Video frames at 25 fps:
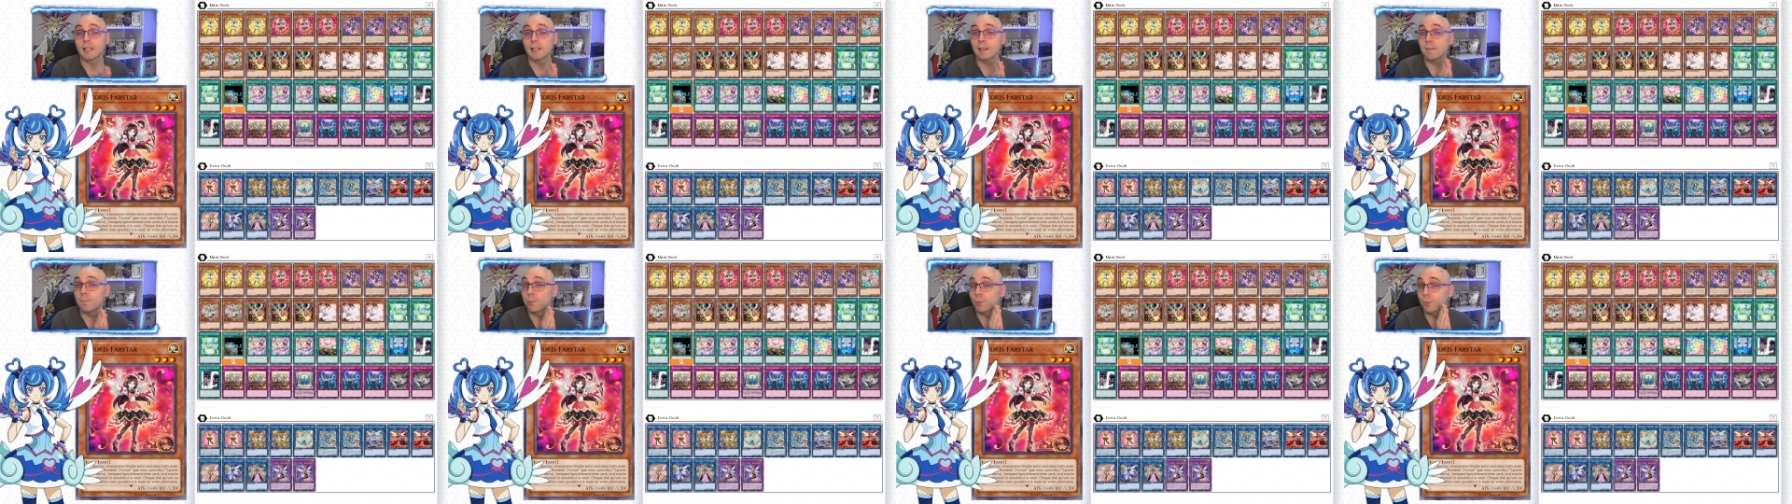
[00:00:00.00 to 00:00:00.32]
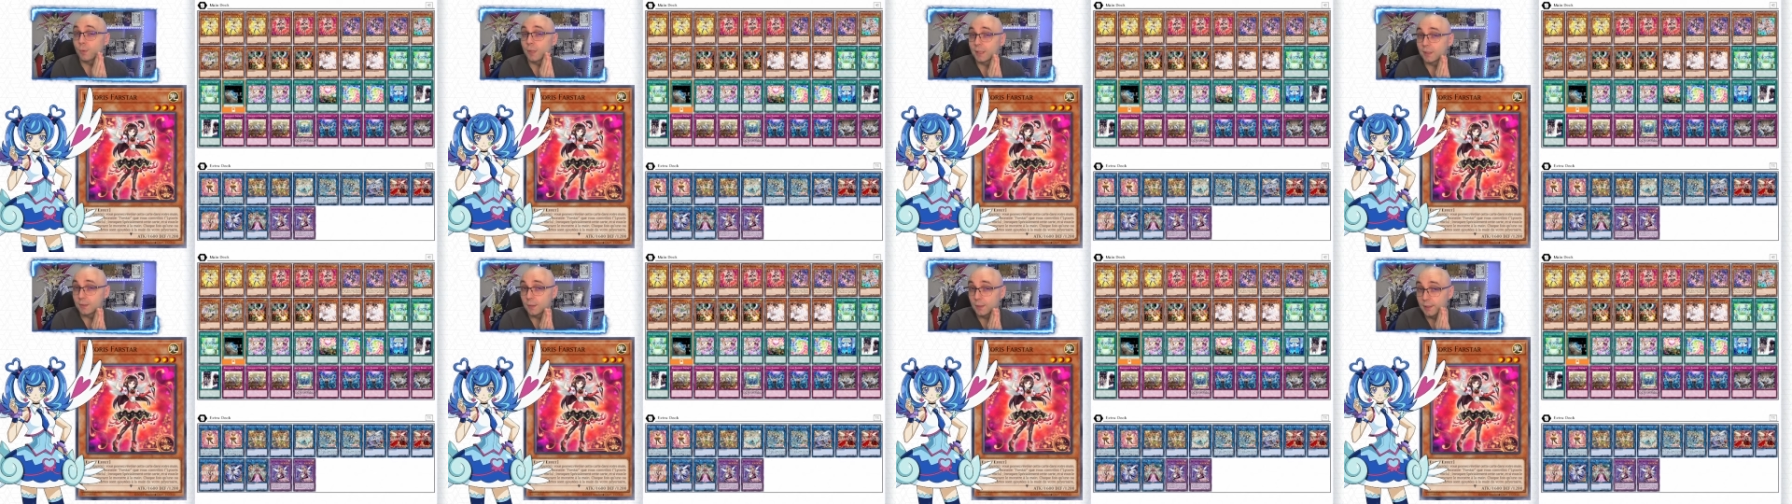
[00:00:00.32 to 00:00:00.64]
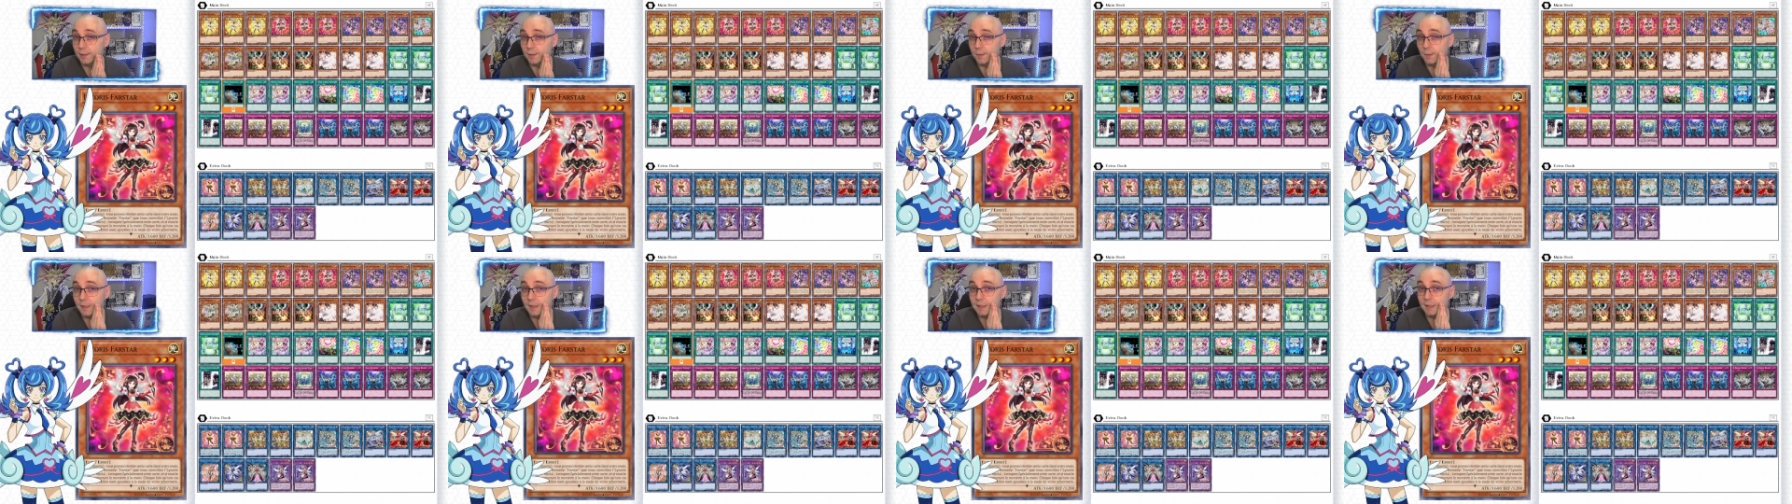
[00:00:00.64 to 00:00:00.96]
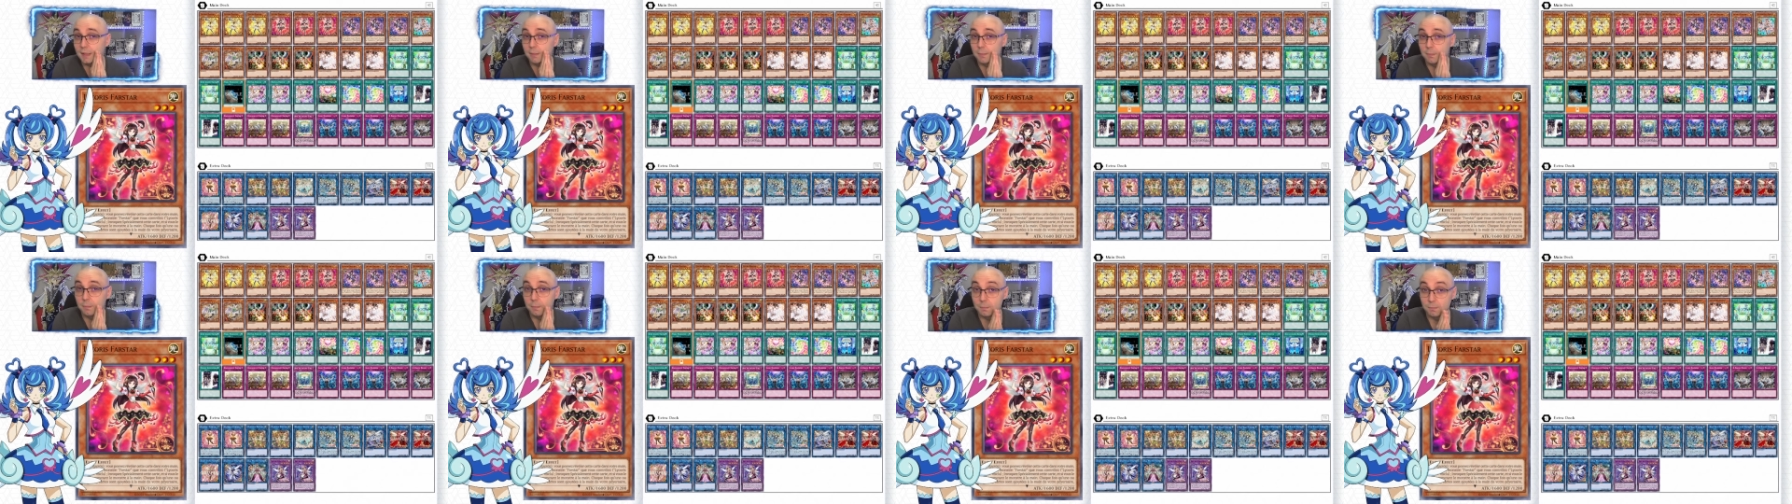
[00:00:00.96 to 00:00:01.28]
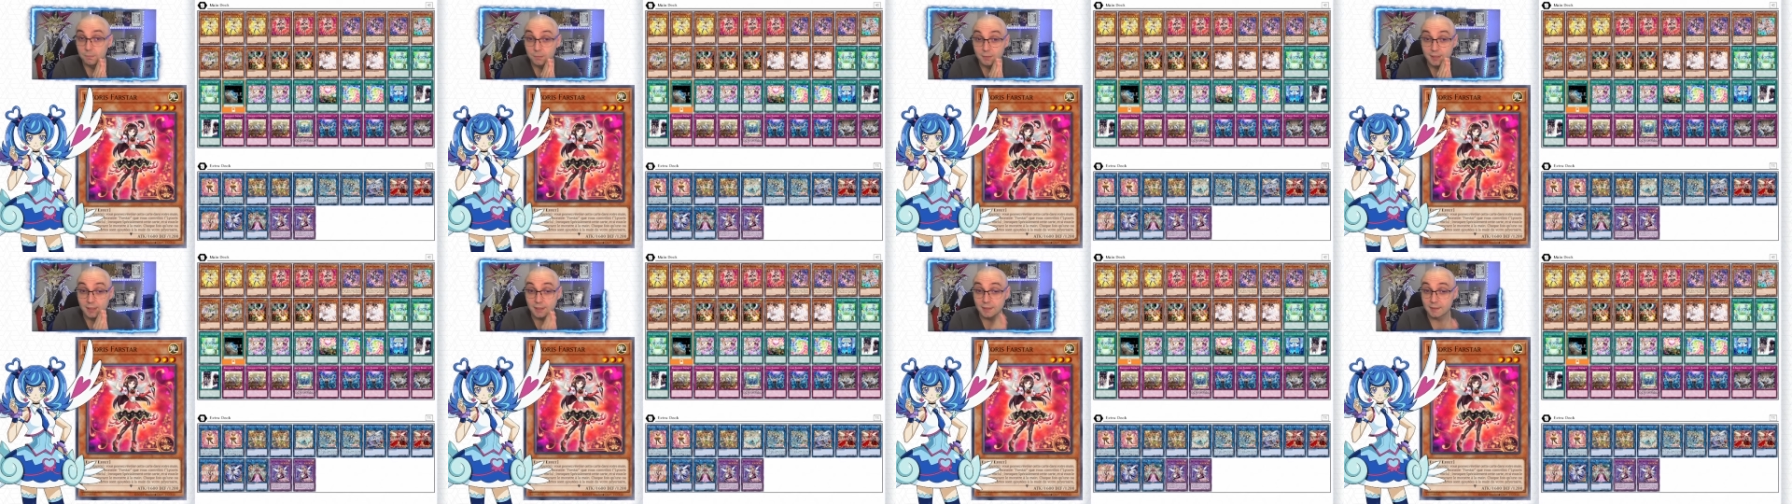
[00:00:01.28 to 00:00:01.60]
Et pourquoi est-ce que Liguri c'est
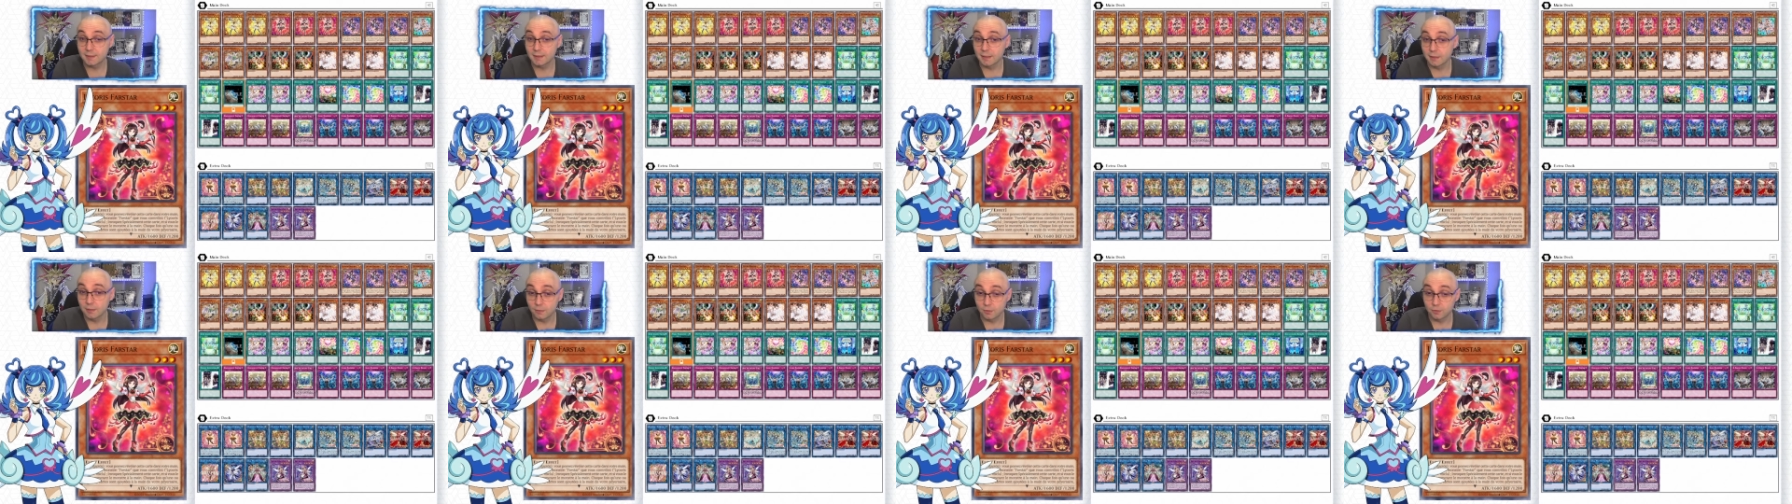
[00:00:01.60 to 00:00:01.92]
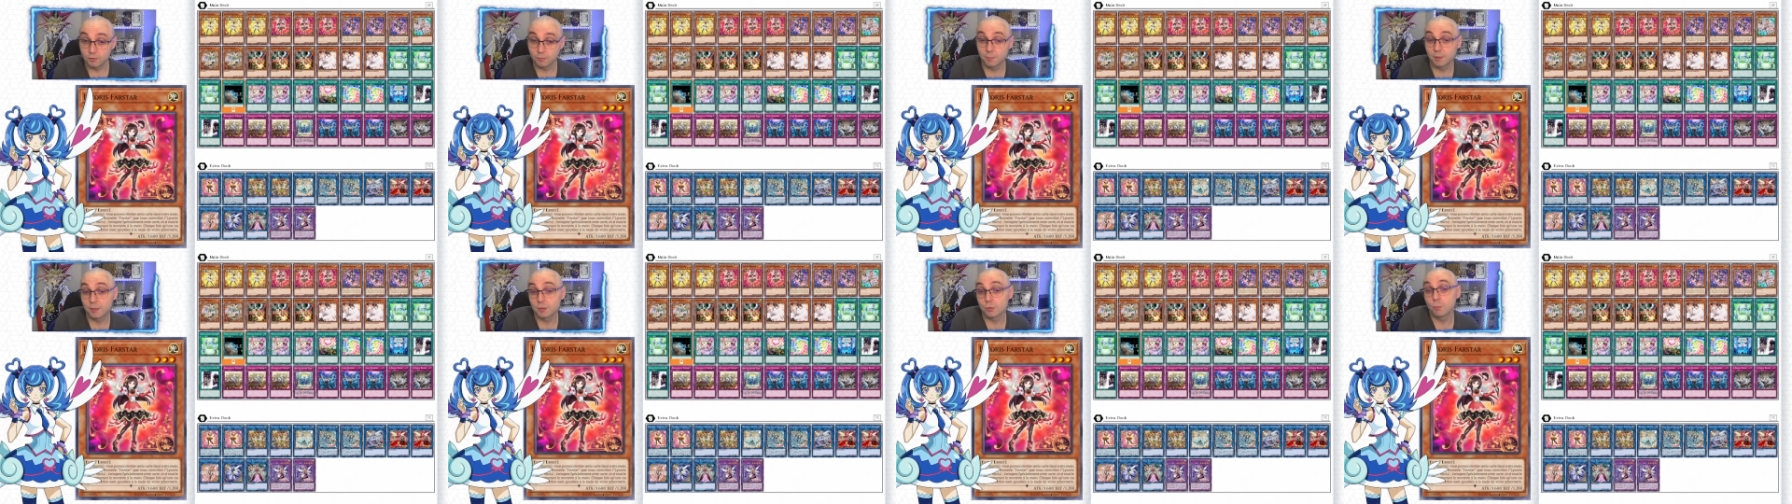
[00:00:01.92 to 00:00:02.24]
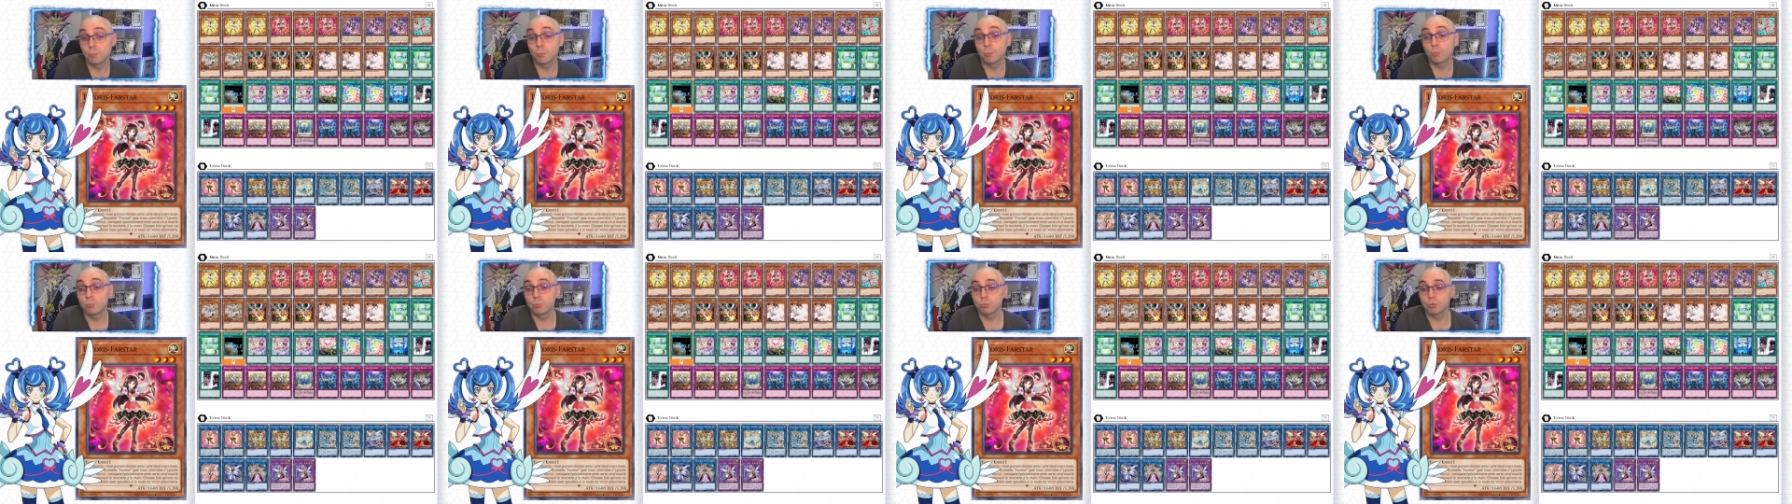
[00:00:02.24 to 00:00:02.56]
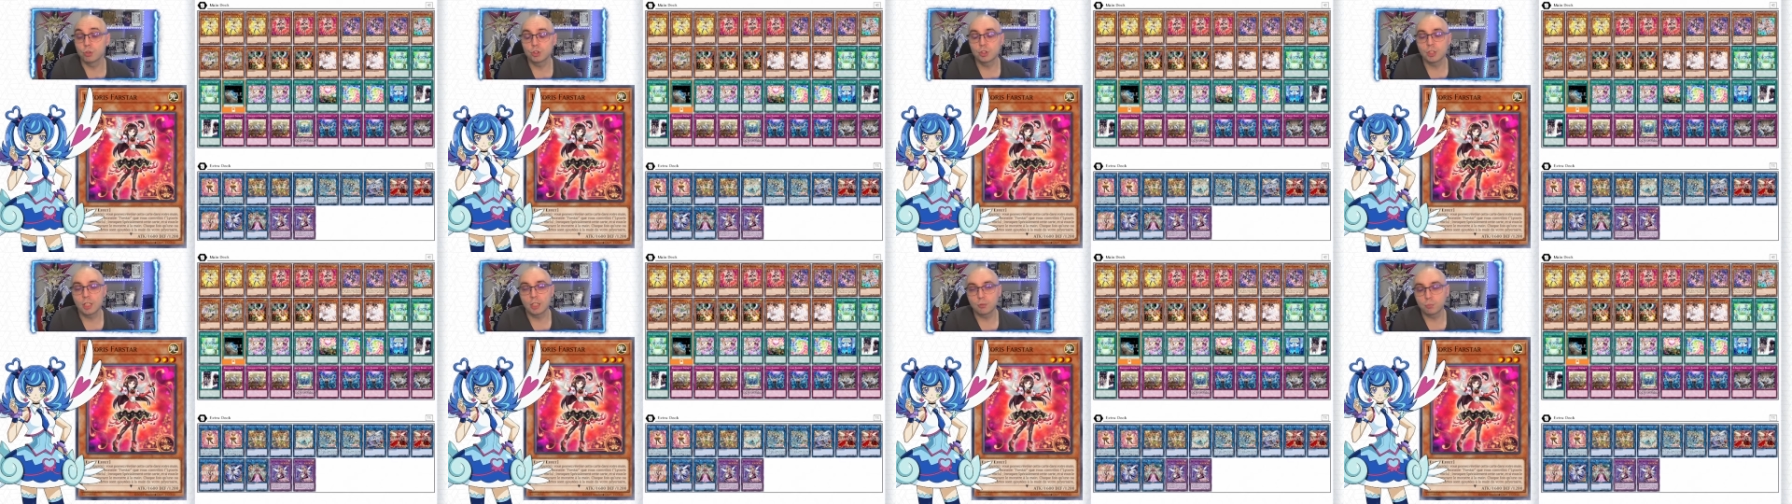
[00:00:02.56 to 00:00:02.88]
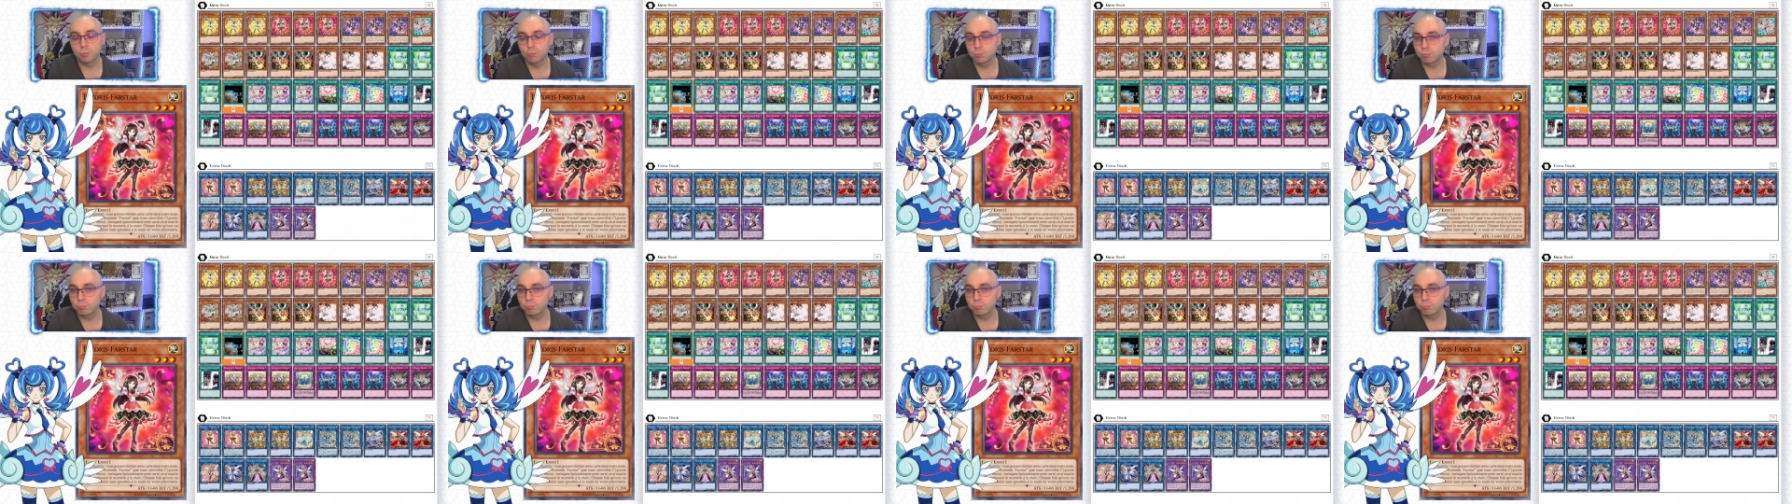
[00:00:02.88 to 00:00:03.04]
excellente Parce que bon, des stats